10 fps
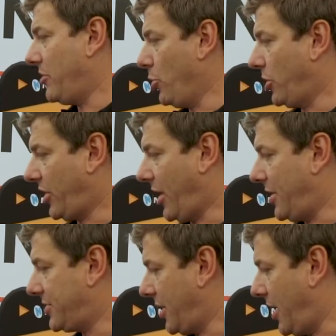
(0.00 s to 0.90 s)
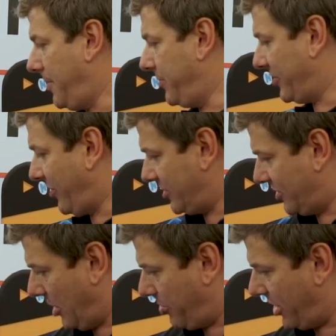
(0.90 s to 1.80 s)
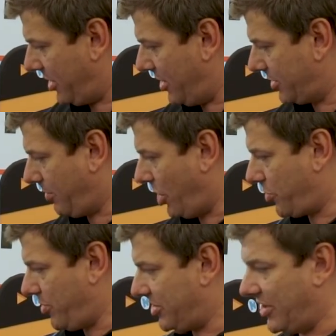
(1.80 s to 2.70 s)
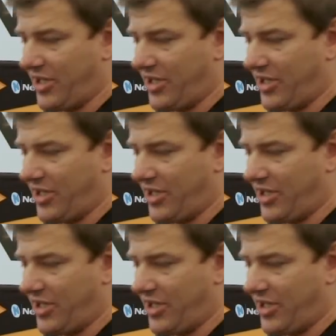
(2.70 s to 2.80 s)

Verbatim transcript: wir die Möglichkeit, das sieht man hier zum Beispiel, das nennt